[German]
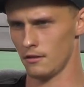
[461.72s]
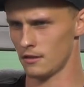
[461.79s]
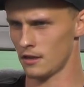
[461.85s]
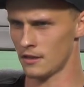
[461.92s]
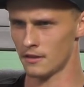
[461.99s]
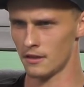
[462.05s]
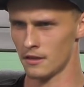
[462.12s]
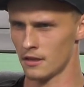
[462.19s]
Das
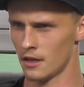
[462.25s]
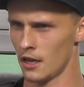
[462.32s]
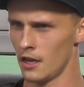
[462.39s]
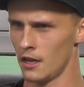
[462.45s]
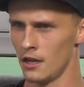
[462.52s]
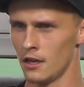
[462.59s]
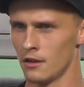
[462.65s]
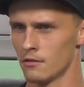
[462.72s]
ganze
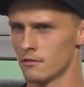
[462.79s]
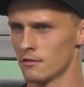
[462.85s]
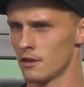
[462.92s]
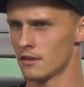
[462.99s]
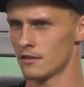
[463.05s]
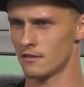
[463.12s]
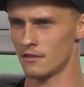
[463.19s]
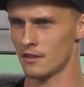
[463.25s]
Training,
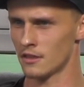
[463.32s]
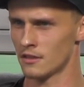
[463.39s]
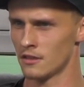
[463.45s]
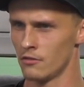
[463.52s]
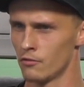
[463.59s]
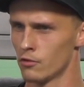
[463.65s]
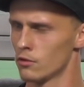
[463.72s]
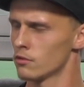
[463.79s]
das, das
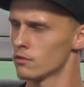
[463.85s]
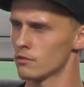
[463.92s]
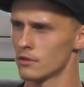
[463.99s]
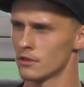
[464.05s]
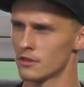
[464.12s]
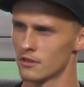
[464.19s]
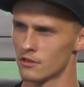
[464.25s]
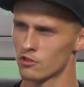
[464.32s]
Niveau
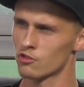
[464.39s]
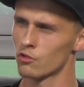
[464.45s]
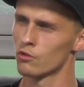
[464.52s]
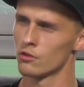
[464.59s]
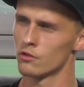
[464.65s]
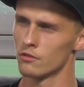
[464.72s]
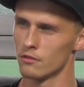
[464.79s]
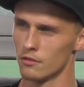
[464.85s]
ist
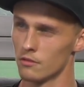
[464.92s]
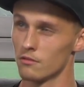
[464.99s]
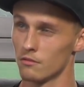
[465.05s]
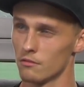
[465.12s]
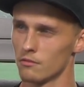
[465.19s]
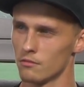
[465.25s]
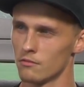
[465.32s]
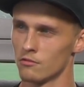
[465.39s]
schon
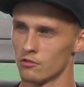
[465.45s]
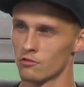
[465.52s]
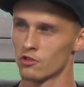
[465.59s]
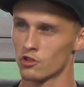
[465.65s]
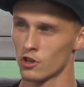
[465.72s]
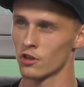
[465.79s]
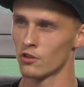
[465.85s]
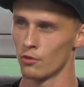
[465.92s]

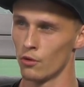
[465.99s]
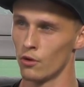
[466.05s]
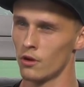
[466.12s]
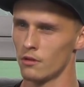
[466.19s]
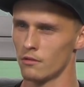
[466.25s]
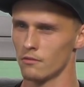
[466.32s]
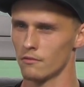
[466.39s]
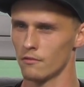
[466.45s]
einen Schritt
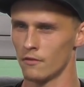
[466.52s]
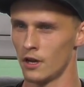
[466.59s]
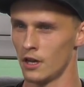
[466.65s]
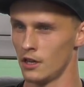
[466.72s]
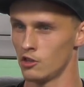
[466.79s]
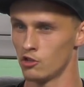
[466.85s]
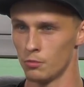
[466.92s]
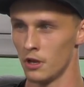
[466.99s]
höher,
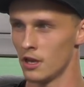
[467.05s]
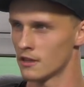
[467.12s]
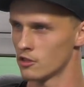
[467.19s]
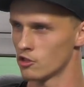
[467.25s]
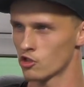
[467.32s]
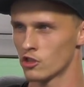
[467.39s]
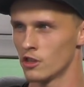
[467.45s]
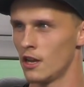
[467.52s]
weil die Spieler
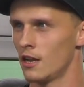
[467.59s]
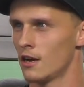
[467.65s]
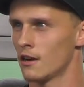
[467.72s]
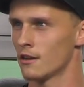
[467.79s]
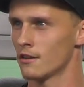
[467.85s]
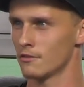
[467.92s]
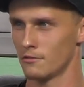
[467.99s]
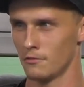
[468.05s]
sind
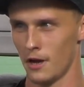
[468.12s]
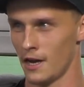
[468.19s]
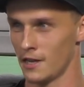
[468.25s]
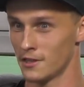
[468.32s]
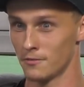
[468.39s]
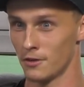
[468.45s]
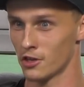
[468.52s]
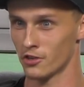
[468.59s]
schneller,
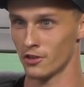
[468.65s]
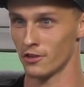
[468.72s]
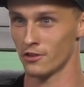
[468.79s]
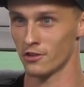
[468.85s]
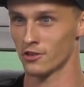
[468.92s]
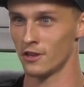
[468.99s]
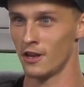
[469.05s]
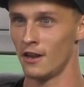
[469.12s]
ein, zwei
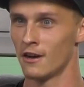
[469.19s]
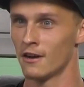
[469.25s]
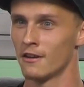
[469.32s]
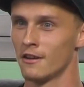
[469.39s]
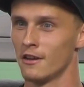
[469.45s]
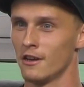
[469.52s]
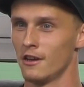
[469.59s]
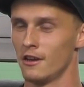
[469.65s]
Städte schneller.